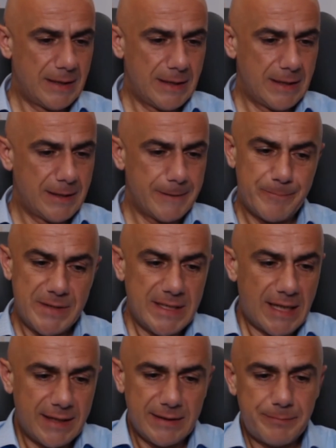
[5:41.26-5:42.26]
E,
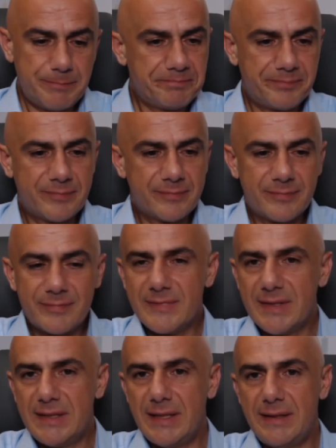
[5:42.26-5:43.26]
yani
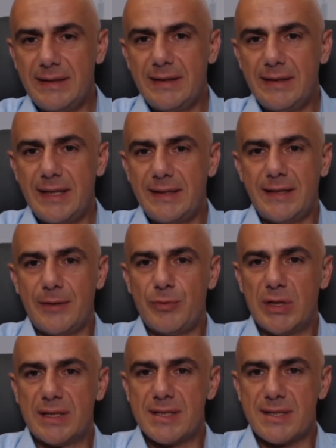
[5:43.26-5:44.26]
ne, ne
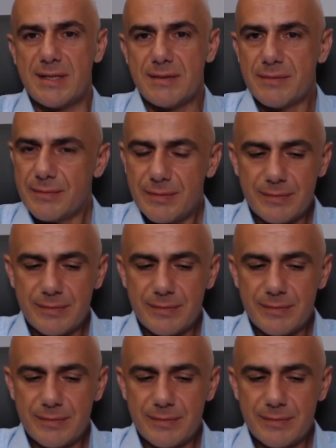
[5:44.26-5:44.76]
diyebiliriz?